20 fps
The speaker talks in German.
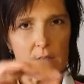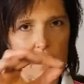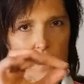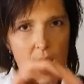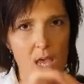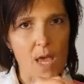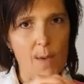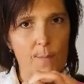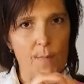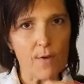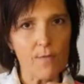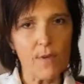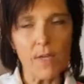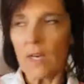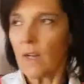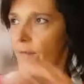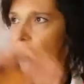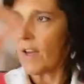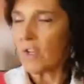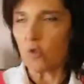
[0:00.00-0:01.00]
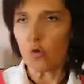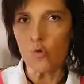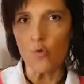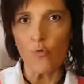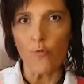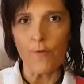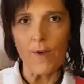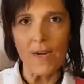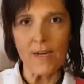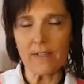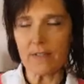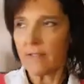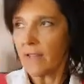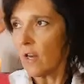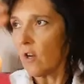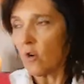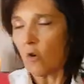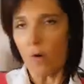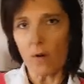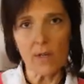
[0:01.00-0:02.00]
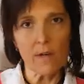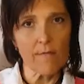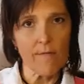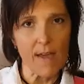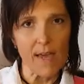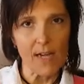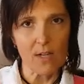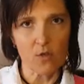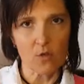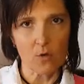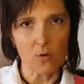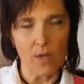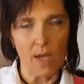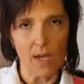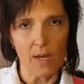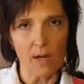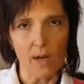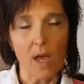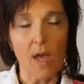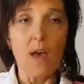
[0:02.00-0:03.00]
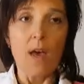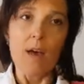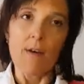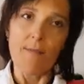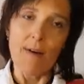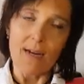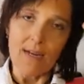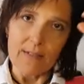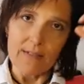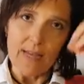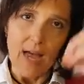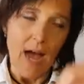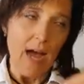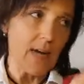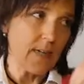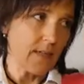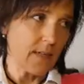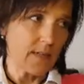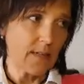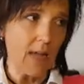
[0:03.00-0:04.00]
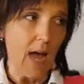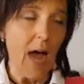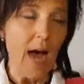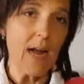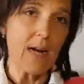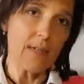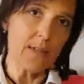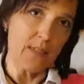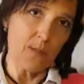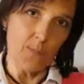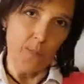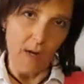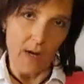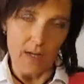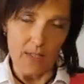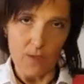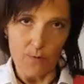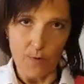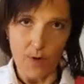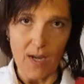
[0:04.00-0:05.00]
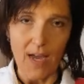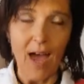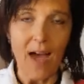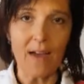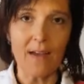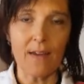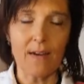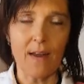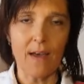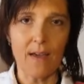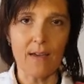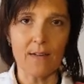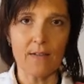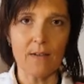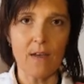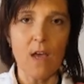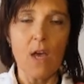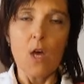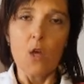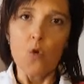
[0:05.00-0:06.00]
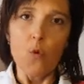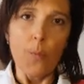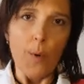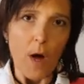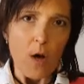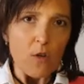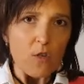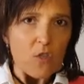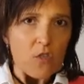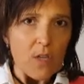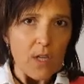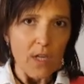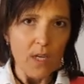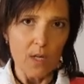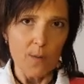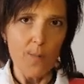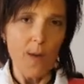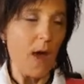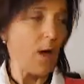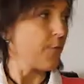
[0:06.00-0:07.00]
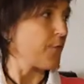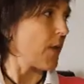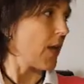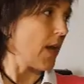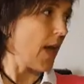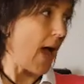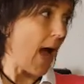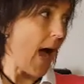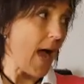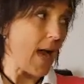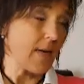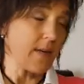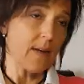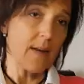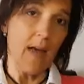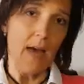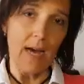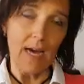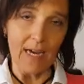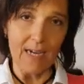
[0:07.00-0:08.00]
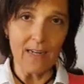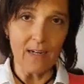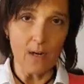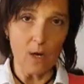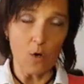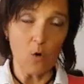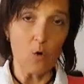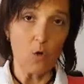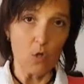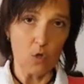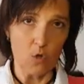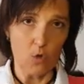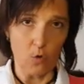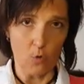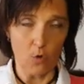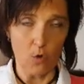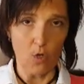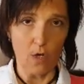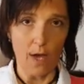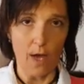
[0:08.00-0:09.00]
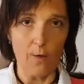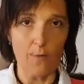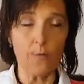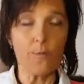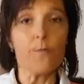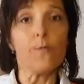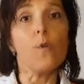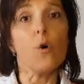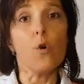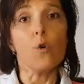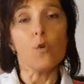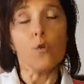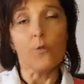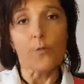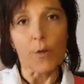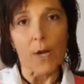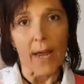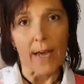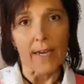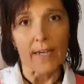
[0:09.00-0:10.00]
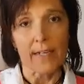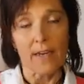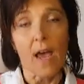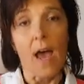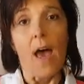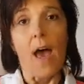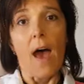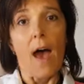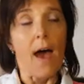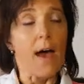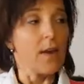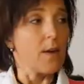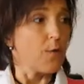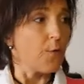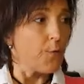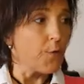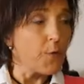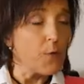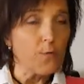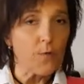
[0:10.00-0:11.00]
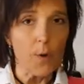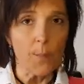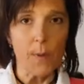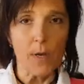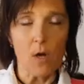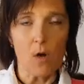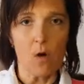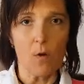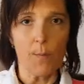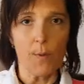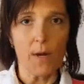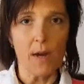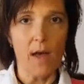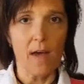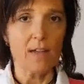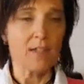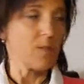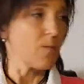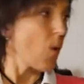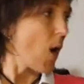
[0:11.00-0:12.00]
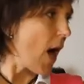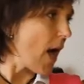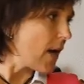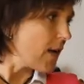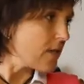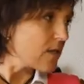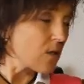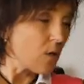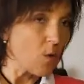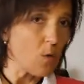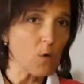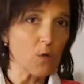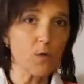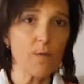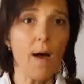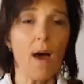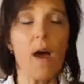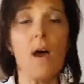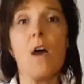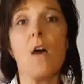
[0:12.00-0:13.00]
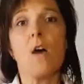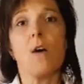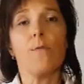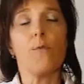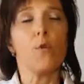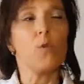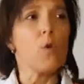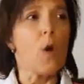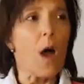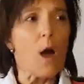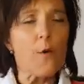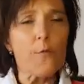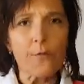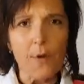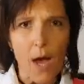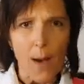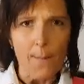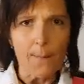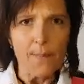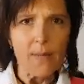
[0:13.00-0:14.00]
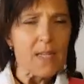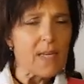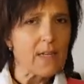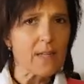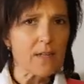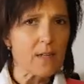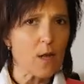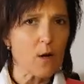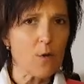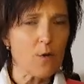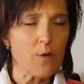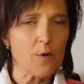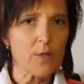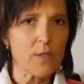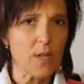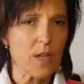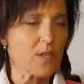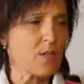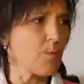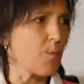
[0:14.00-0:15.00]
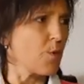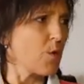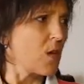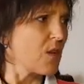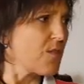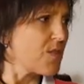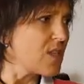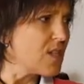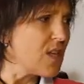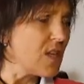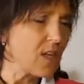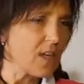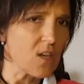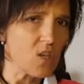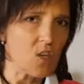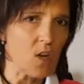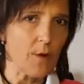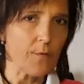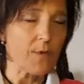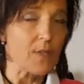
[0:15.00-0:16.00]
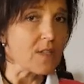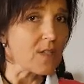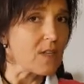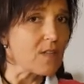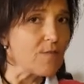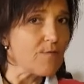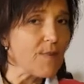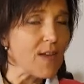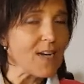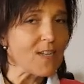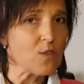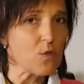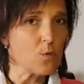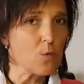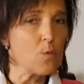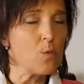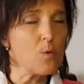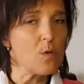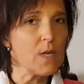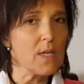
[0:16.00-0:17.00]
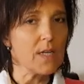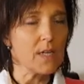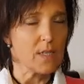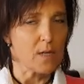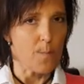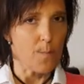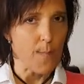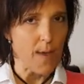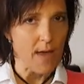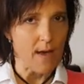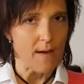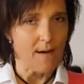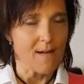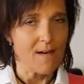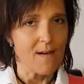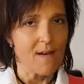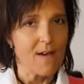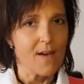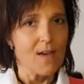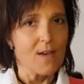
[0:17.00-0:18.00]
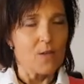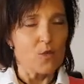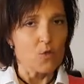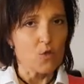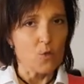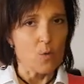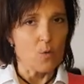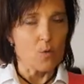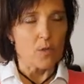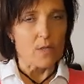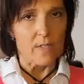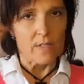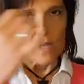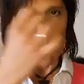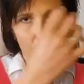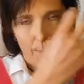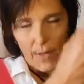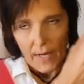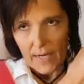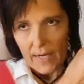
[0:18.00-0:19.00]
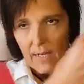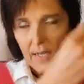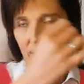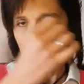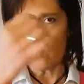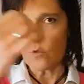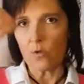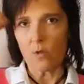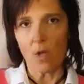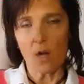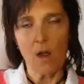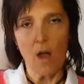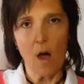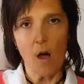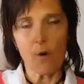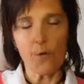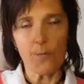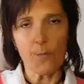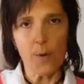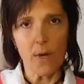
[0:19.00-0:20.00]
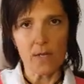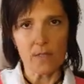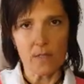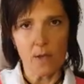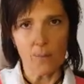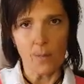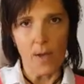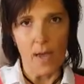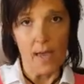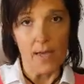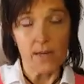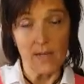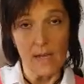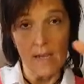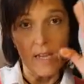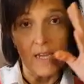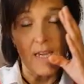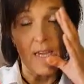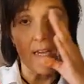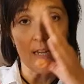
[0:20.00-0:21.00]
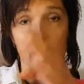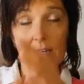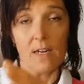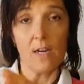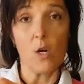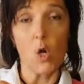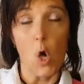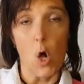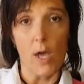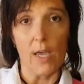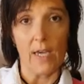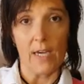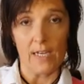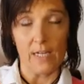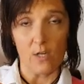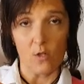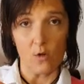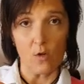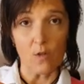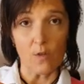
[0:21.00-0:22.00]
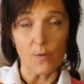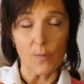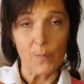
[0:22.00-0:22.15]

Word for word: dich immer wieder, was du willst, den neuen Weg zu gehen, weil das Alte ist alt, ist bereits Vergangenheit. Du brauchst nicht mehr auf deine alten Erinnerungen zurückgreifen, wo du vielleicht einen Fünfer bekommen hast, wo alles rot war, wo du Aufgaben nicht gelöst hast, wo du etwas nicht geschafft hast, das willst du nicht mehr. So, deshalb richtest du deine Aufmerksamkeit in die neue Richtung